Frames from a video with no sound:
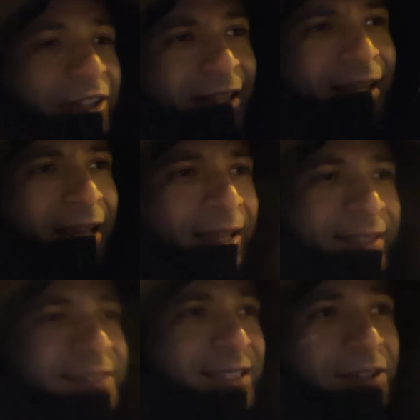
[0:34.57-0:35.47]
في
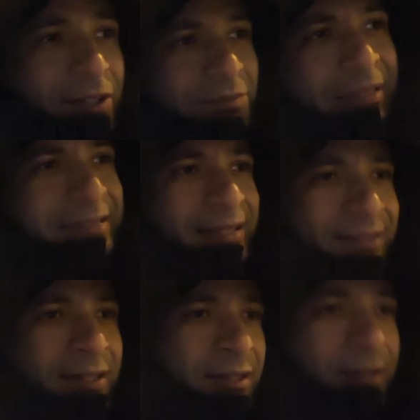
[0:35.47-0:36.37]
السيارات
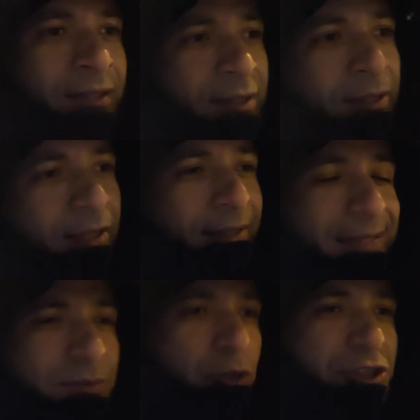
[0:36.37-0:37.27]
مثلا
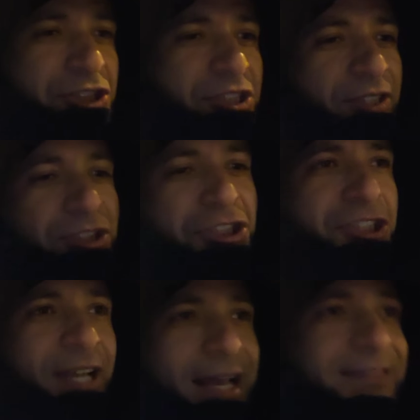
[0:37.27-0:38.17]
الناس ممكن
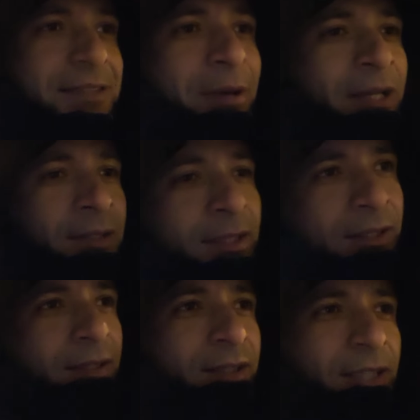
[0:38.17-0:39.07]
تشتريها قديمه
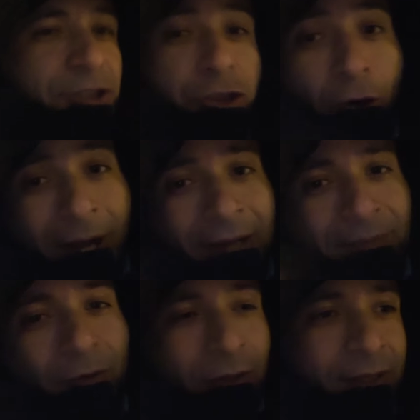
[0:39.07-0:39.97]

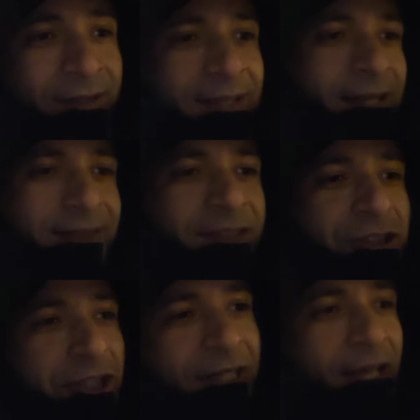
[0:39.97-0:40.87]
الشقق ممكن ناس
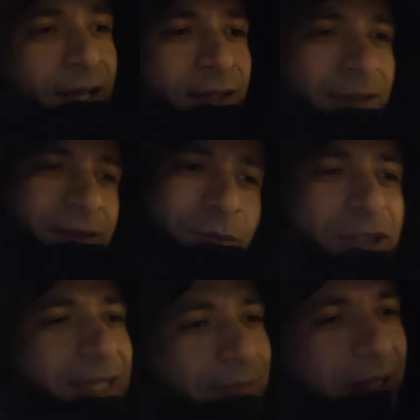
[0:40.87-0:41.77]
تشتريها
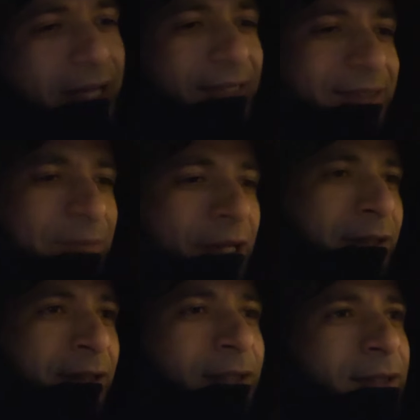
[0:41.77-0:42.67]
مستعمله قديمه
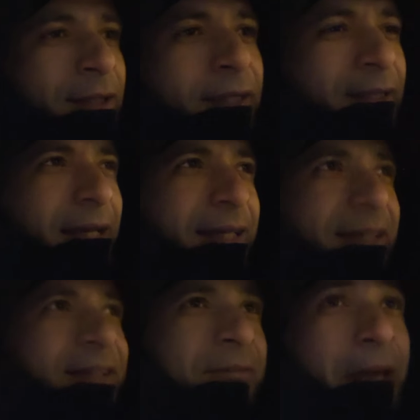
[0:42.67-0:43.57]

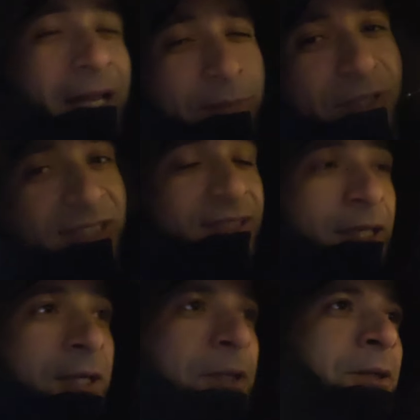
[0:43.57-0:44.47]
لكن ملابس